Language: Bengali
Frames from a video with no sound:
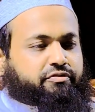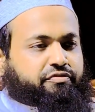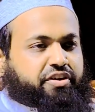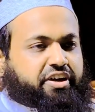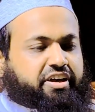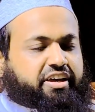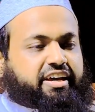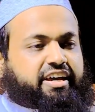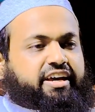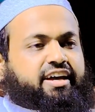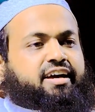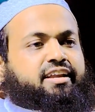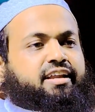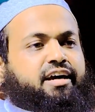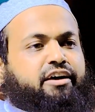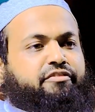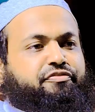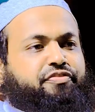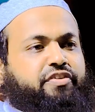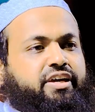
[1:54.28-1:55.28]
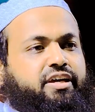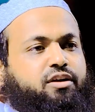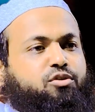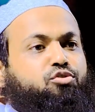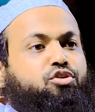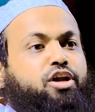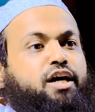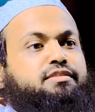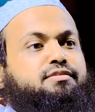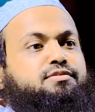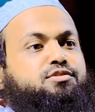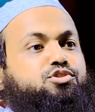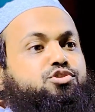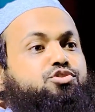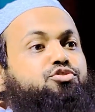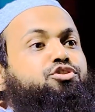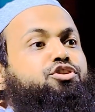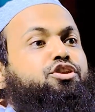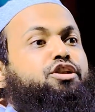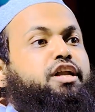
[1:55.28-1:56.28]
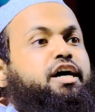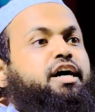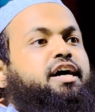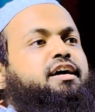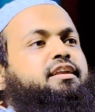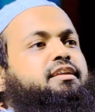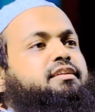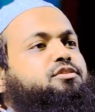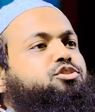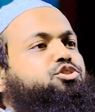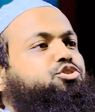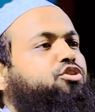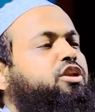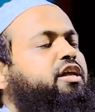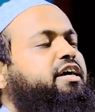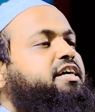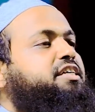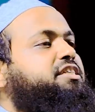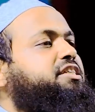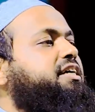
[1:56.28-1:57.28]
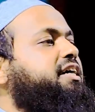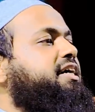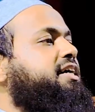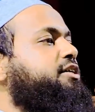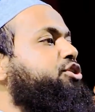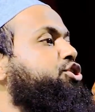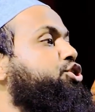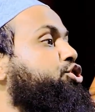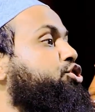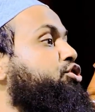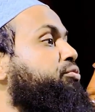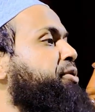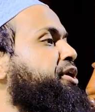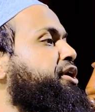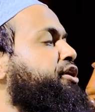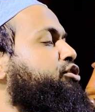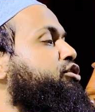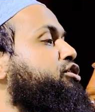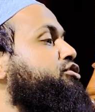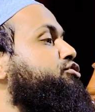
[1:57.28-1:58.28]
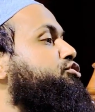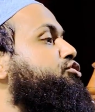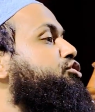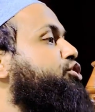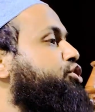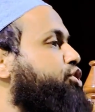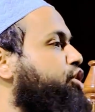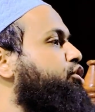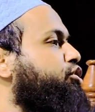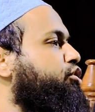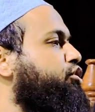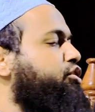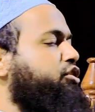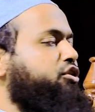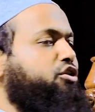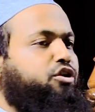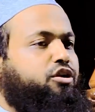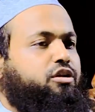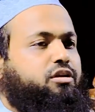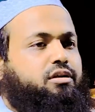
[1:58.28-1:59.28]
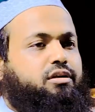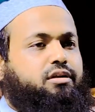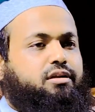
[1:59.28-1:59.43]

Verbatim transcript: ফিখে হানাফি কোরআন সুন্নার চলে আসা সুবিন্যস্ত সংকলন